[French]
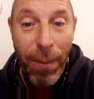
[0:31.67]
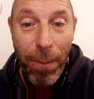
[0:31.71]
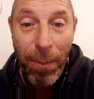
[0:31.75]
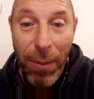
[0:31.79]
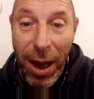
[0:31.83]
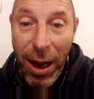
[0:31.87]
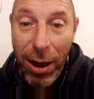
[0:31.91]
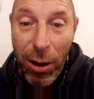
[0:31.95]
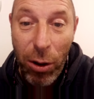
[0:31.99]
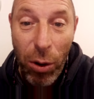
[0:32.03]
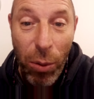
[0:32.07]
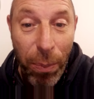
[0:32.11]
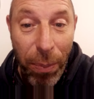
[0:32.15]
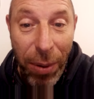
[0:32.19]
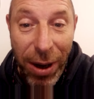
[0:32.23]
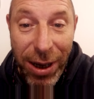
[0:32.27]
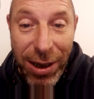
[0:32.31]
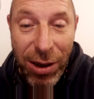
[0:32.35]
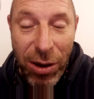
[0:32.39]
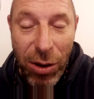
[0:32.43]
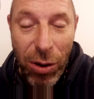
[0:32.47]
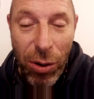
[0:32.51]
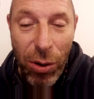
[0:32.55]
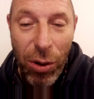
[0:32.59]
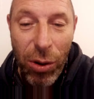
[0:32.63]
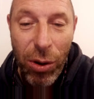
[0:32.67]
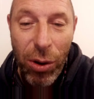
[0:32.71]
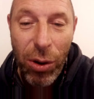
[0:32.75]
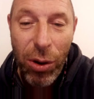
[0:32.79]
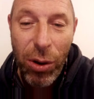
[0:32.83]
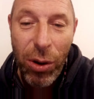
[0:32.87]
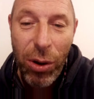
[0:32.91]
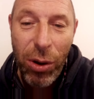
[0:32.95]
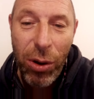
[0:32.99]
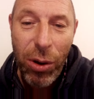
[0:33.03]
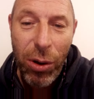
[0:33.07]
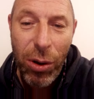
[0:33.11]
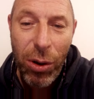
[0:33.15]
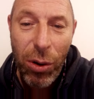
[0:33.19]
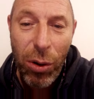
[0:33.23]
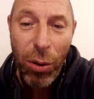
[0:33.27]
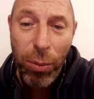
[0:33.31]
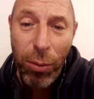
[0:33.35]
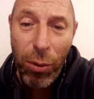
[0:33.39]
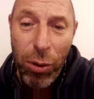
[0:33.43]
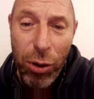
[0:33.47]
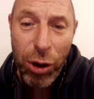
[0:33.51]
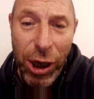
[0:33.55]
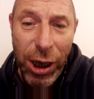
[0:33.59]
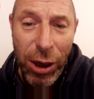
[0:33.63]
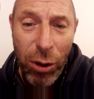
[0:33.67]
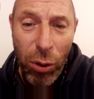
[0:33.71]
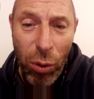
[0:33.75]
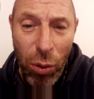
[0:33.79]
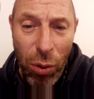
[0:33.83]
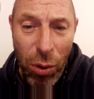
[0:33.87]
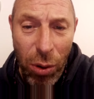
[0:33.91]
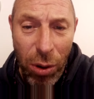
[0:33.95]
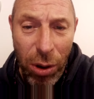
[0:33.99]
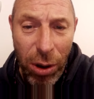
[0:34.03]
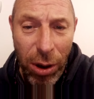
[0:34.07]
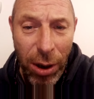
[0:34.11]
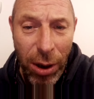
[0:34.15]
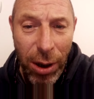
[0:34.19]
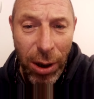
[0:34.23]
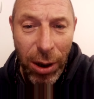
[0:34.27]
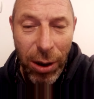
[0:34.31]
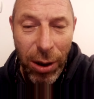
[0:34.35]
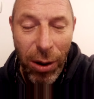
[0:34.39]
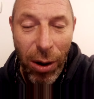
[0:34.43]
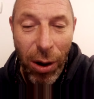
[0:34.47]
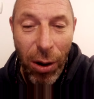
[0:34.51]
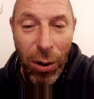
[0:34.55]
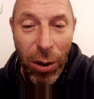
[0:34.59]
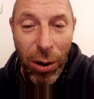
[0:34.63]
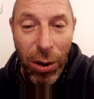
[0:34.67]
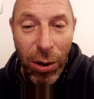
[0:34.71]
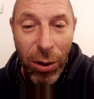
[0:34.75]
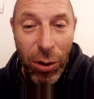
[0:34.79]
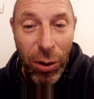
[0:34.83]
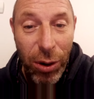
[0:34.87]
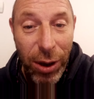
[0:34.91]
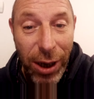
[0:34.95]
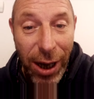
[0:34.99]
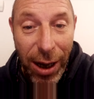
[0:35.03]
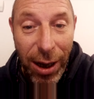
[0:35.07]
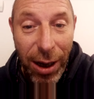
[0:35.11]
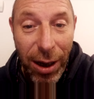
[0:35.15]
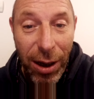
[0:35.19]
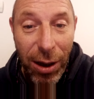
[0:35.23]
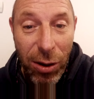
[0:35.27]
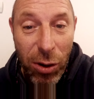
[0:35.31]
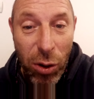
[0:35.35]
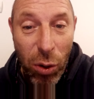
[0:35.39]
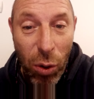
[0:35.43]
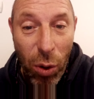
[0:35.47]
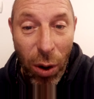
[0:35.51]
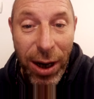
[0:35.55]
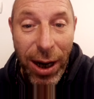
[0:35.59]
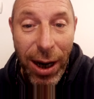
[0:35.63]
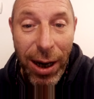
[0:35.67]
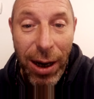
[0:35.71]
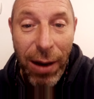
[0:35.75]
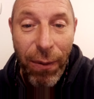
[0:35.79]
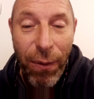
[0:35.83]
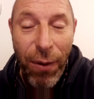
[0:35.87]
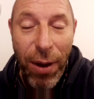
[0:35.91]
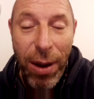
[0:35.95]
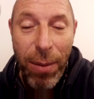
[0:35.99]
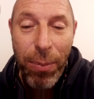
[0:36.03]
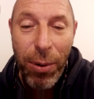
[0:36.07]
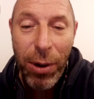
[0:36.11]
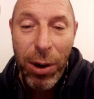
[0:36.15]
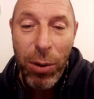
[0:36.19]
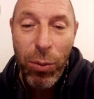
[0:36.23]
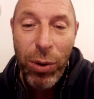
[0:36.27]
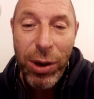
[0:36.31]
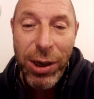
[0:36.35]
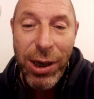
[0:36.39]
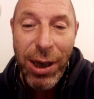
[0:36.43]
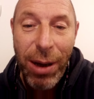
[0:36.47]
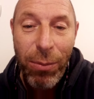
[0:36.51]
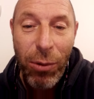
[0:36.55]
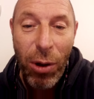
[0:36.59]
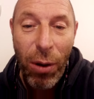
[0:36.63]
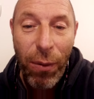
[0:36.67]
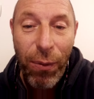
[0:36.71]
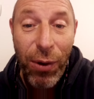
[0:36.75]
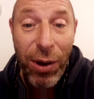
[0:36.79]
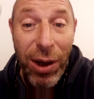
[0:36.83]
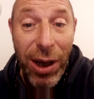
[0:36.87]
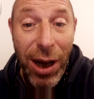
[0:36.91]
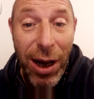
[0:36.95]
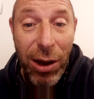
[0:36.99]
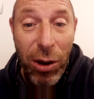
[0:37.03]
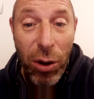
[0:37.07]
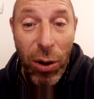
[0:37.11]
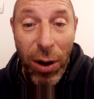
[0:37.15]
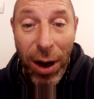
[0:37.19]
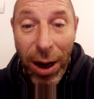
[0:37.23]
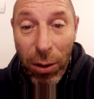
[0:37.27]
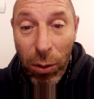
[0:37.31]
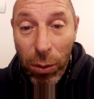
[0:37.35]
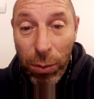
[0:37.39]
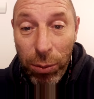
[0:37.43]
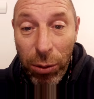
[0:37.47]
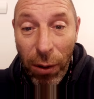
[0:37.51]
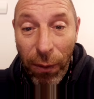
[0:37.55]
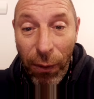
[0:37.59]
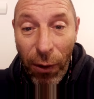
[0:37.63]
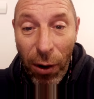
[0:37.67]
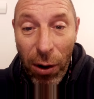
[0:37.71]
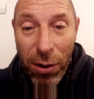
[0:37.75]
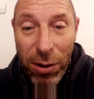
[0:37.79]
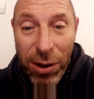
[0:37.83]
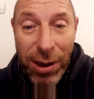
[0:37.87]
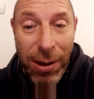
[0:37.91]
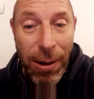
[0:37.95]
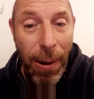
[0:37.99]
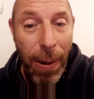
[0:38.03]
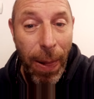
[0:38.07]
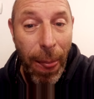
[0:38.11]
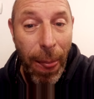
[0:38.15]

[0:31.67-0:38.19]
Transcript: ben, qu'on passe euh, le prochain tour, euh, qu'on soit qualifié pour les huitièmes de finale de la Coupe de France,